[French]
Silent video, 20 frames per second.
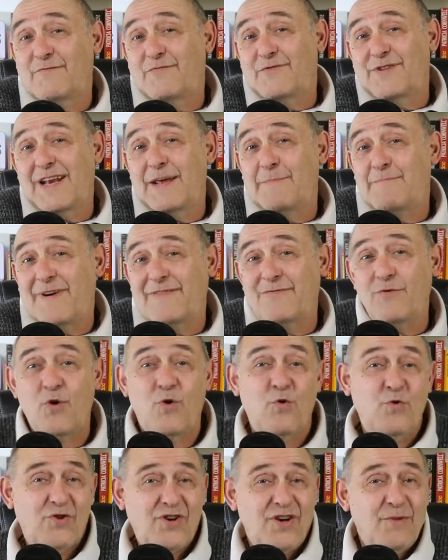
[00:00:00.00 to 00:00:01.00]
vous n'allez pas vous
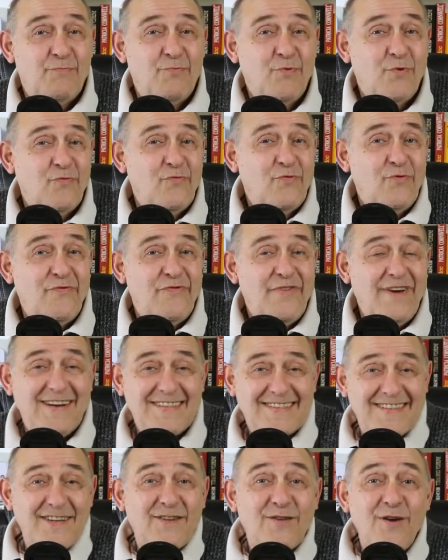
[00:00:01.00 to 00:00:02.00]
recoucher pour vous lever à
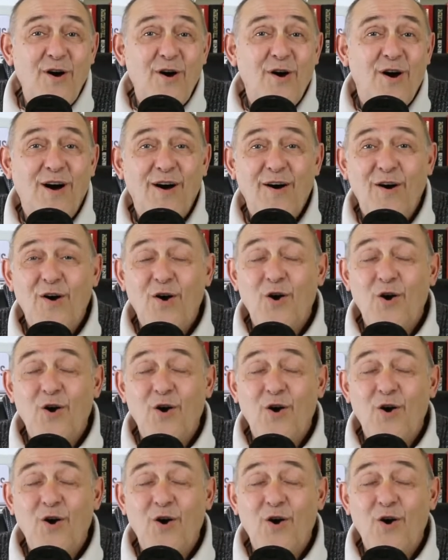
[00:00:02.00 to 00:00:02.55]
7 heures.